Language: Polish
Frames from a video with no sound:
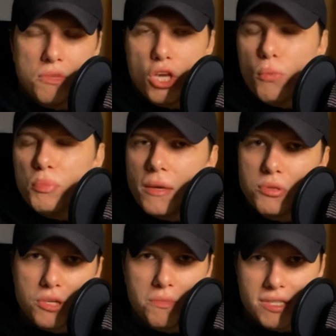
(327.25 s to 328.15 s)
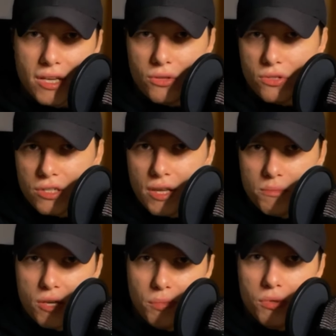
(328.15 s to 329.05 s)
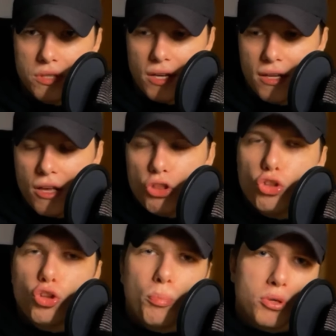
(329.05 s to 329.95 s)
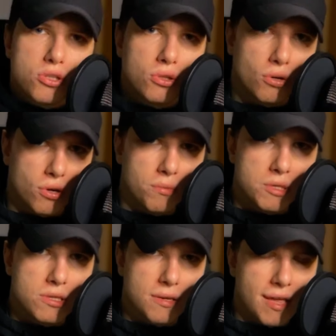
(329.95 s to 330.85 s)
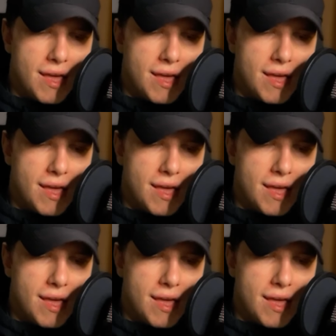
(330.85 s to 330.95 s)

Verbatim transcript: nie opieprzy mnie za to, że tam nie pójdę, no to po co to robić?